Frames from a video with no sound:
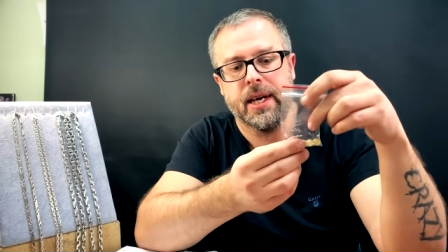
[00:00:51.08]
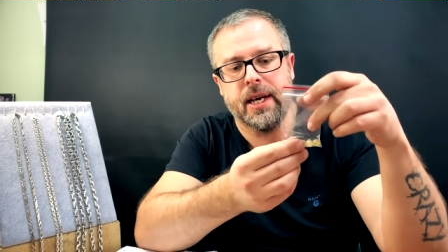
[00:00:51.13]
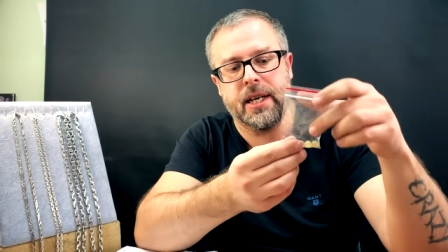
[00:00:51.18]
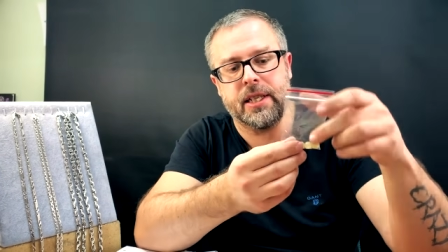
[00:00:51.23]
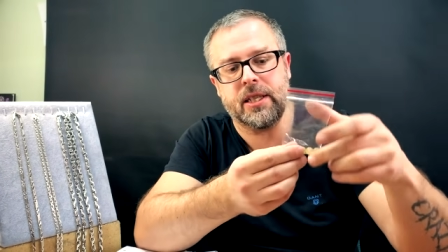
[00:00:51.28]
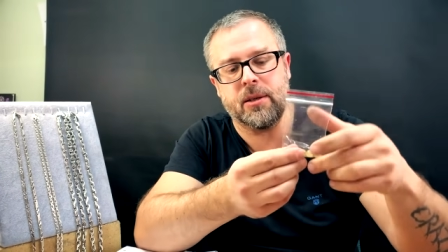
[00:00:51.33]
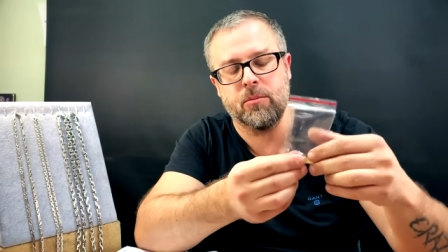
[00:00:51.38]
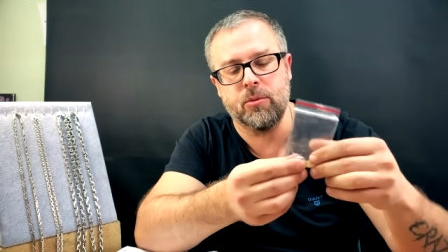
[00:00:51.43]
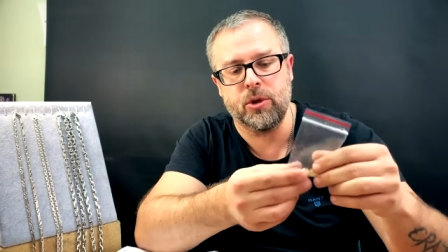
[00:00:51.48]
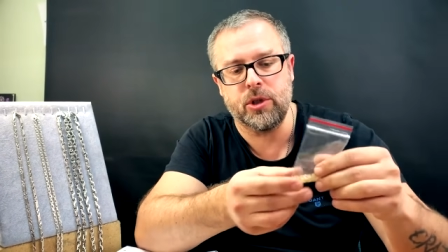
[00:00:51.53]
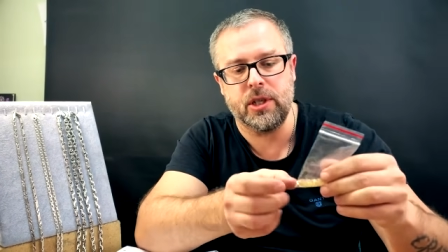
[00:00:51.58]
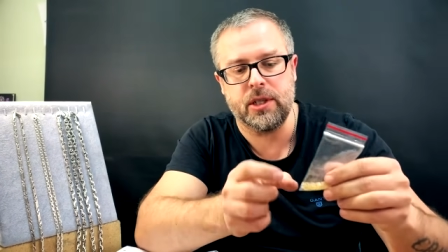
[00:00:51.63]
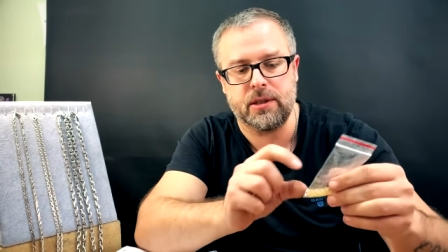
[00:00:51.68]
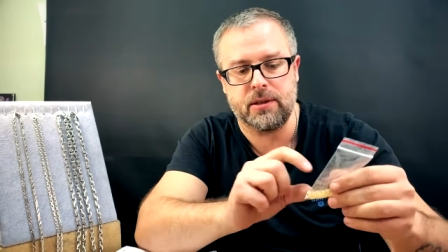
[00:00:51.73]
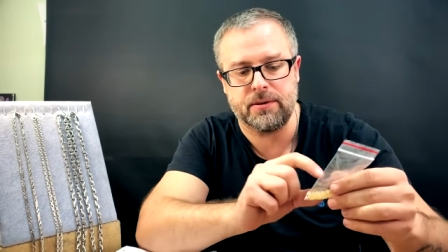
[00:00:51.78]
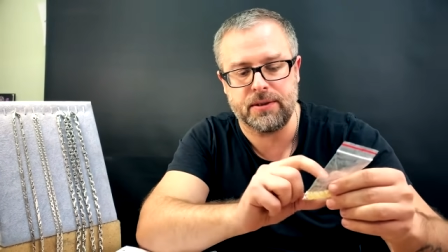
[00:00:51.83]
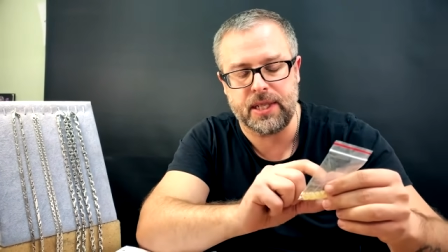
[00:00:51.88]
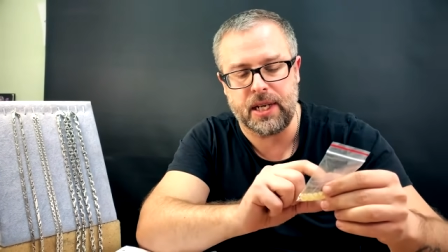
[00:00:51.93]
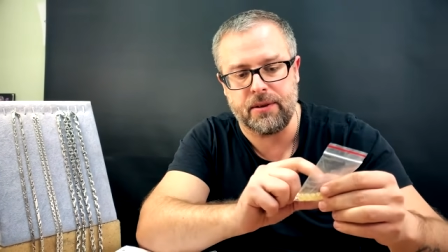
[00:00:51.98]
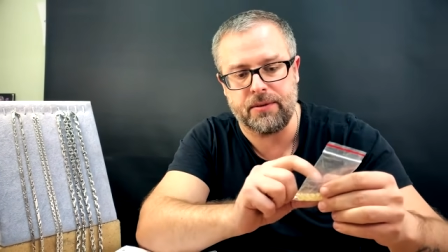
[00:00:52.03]
Это будет
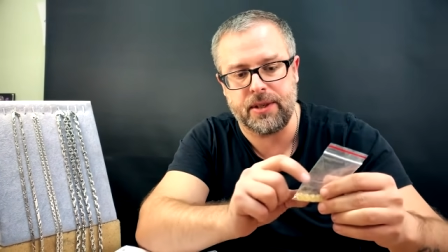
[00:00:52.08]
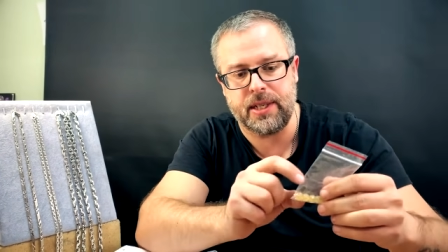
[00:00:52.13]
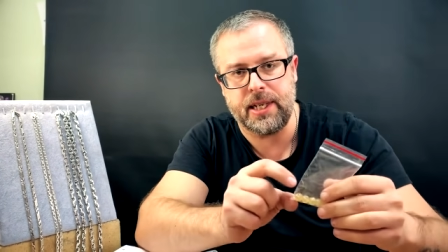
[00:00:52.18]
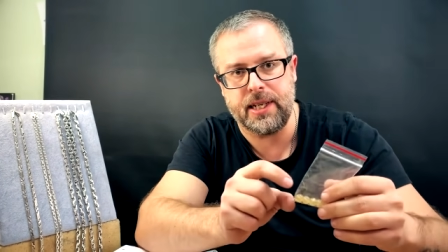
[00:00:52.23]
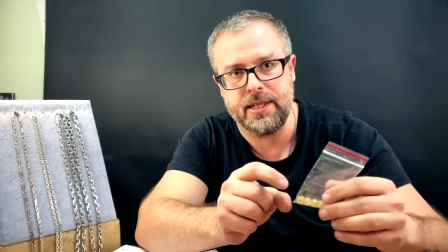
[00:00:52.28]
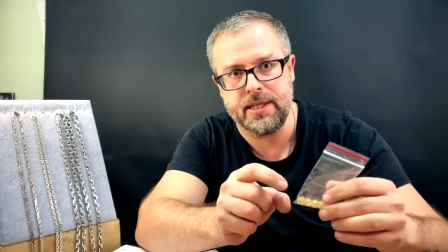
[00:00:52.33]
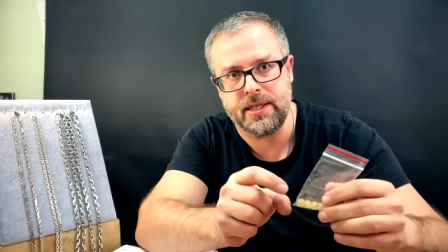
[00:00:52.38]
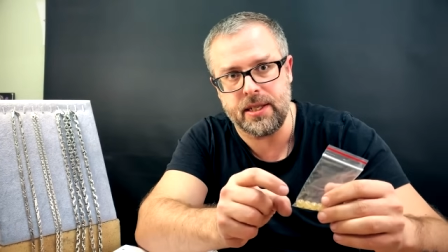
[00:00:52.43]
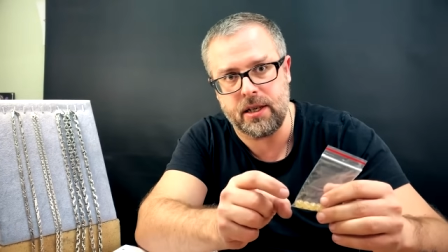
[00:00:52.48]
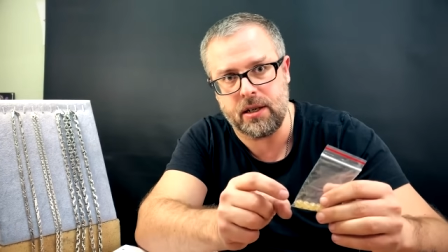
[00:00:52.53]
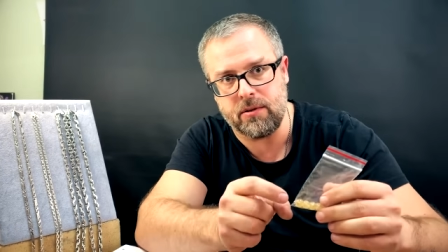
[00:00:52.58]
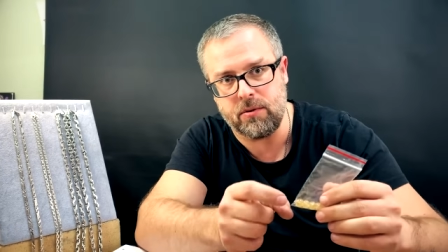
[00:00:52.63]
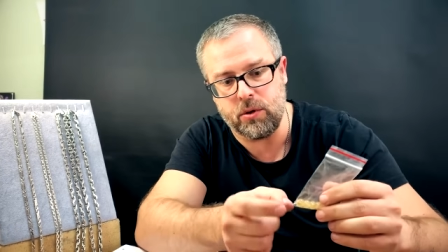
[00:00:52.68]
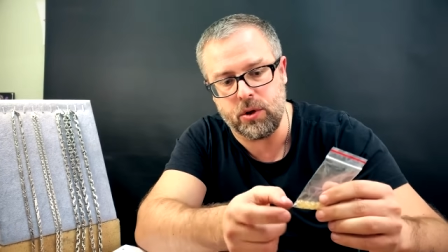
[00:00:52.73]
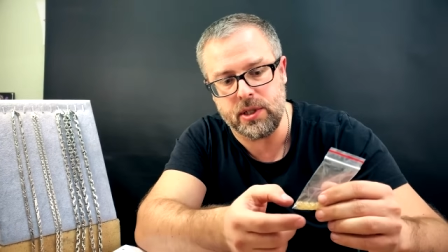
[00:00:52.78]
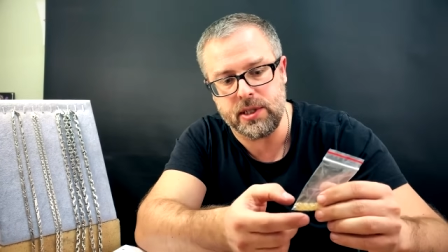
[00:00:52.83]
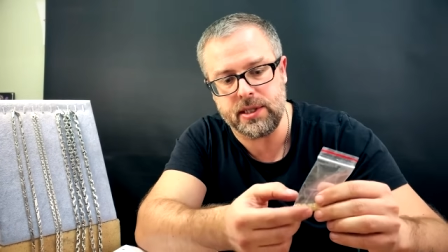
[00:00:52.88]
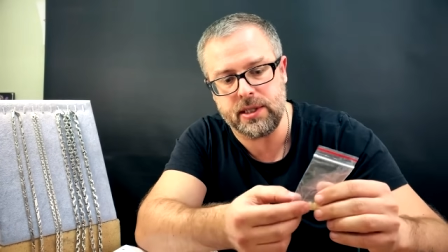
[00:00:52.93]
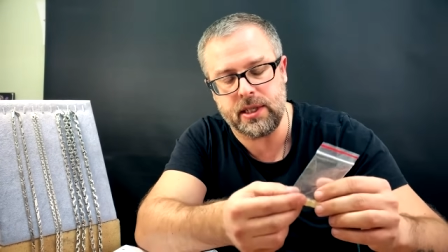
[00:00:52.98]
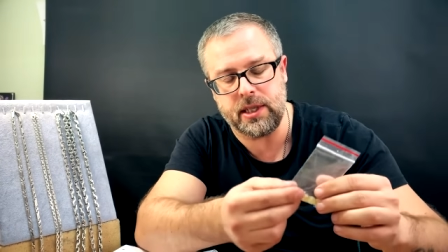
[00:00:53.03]
вставки лисий
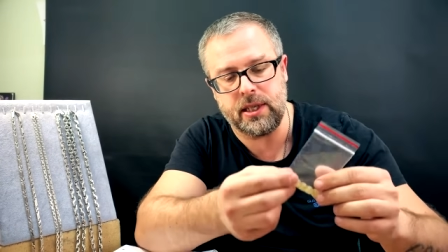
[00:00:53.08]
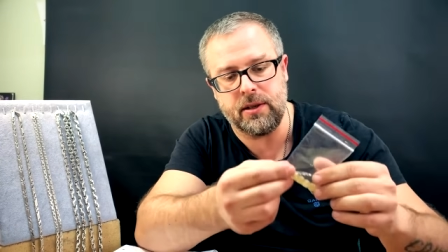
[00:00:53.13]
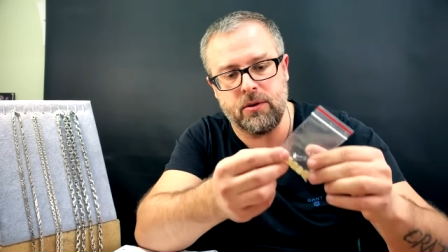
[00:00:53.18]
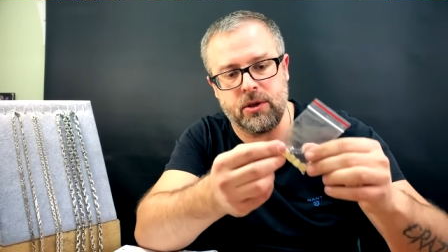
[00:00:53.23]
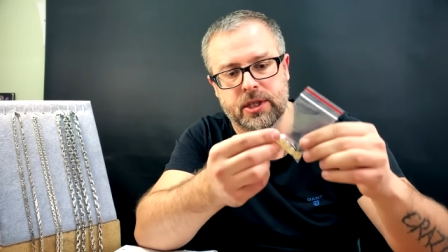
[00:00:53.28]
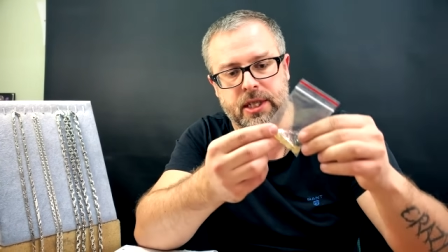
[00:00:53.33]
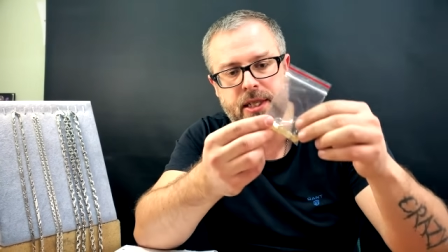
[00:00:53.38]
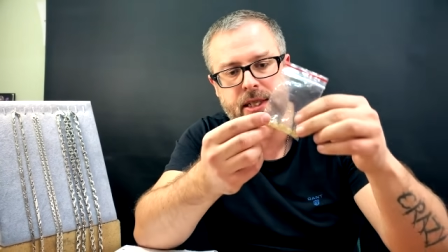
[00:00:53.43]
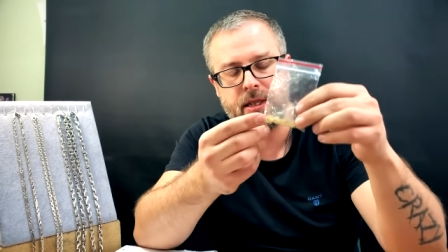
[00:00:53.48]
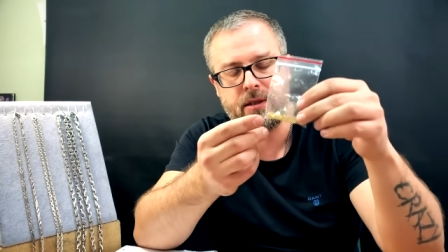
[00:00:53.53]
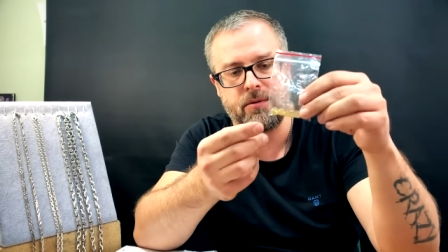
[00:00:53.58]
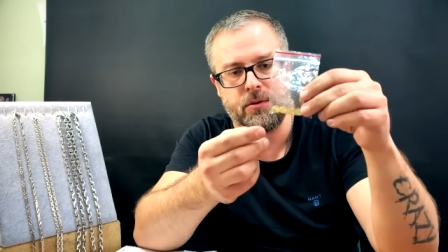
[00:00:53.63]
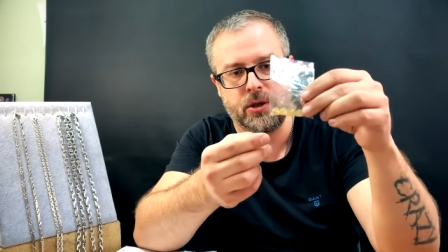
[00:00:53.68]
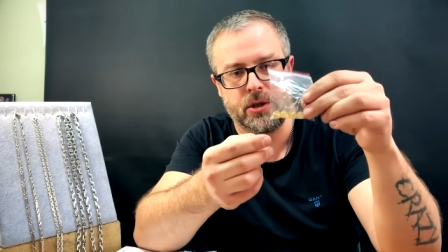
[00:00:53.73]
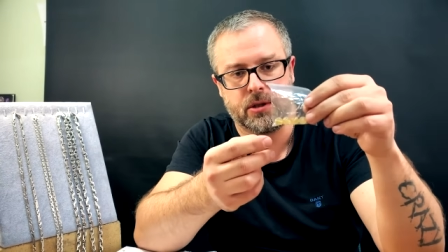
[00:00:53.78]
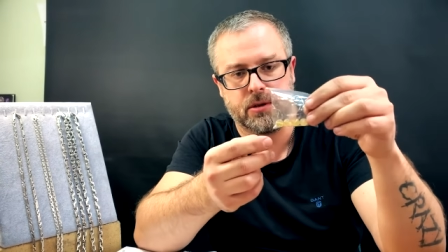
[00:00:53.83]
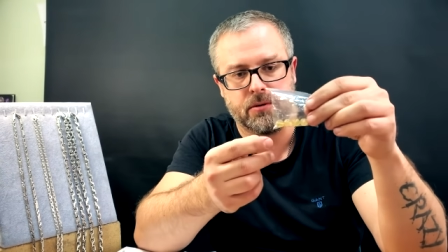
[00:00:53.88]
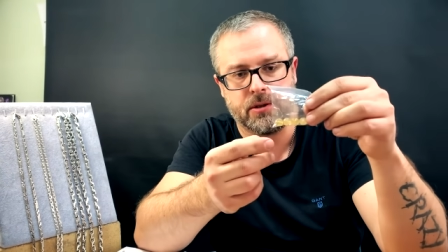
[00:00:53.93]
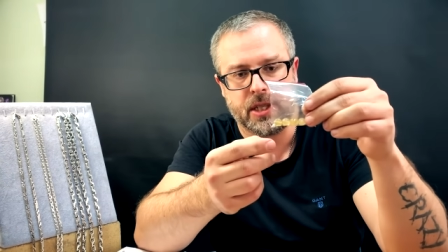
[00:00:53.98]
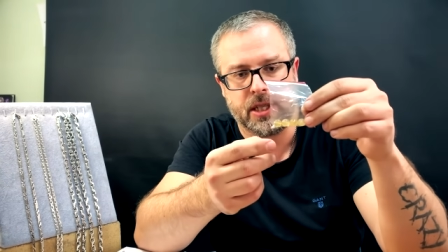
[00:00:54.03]
хвост и вот этот
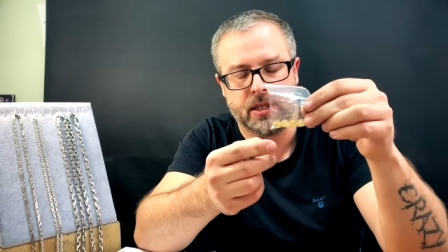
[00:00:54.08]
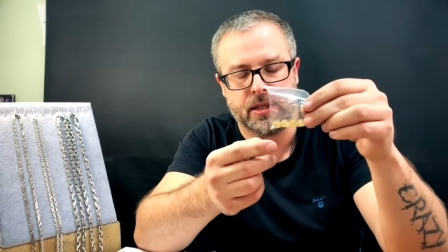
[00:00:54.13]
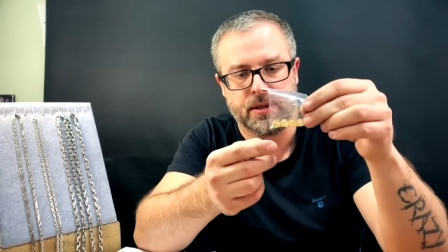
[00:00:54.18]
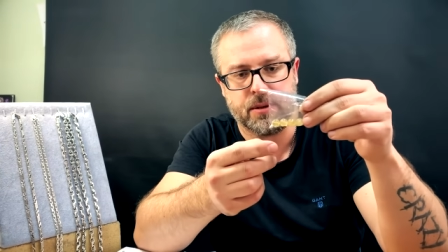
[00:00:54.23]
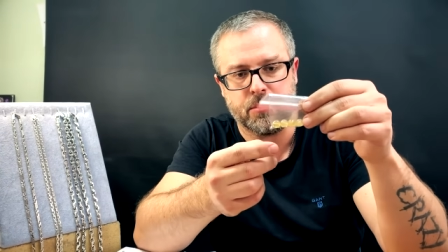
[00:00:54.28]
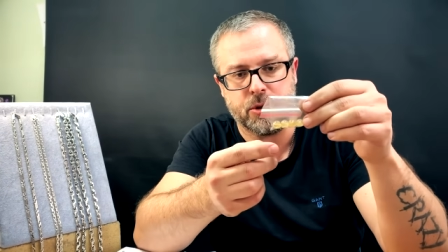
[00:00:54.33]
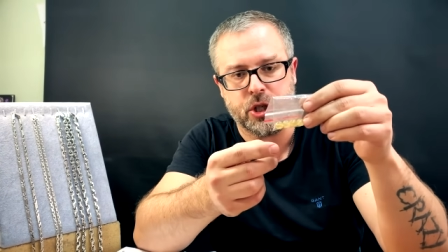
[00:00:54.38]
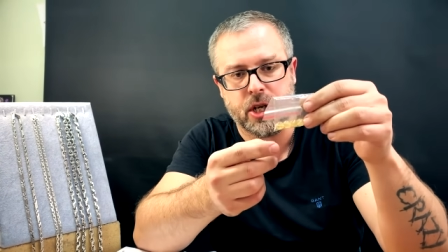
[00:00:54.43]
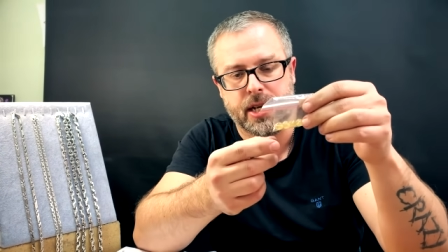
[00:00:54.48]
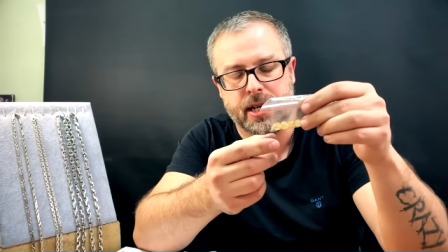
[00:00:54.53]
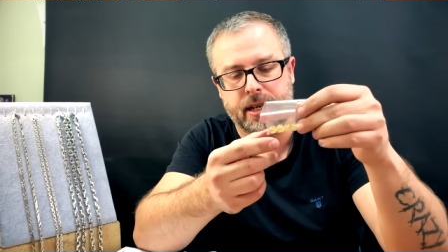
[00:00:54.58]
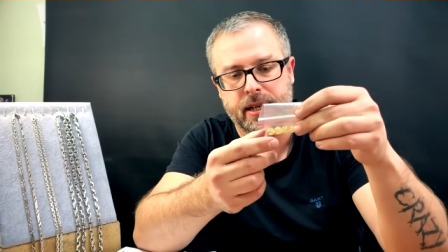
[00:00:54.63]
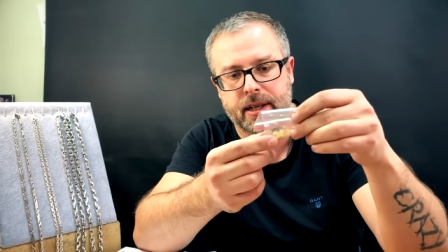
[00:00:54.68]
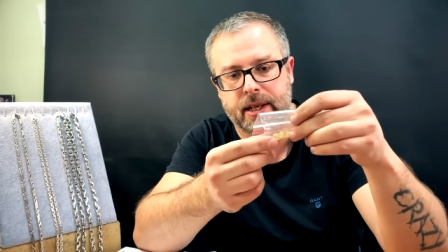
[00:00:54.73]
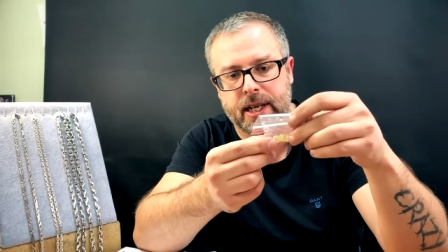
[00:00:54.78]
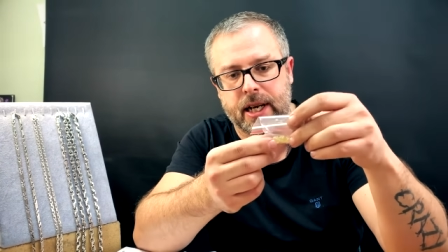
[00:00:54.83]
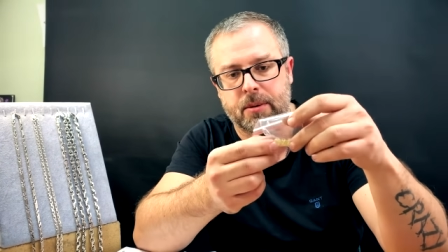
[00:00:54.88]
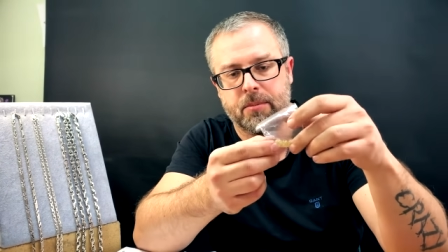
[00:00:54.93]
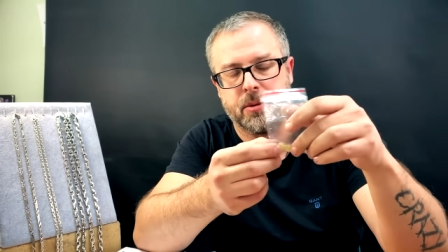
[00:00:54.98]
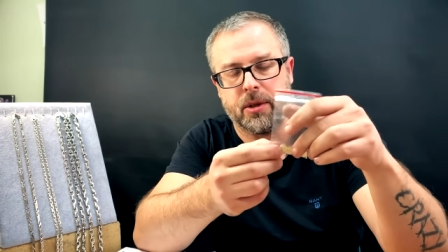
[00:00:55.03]
вот, вот эти замечательные
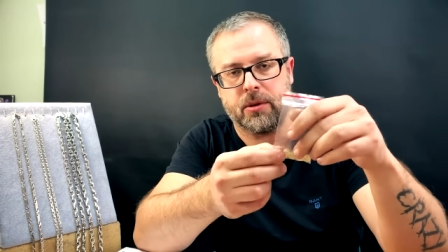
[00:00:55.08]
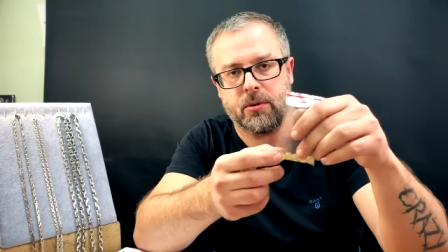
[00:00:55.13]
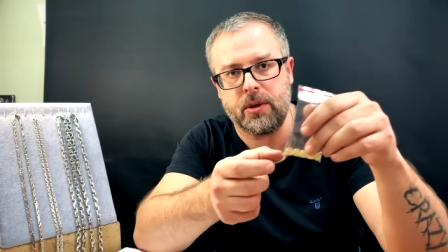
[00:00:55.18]
камни.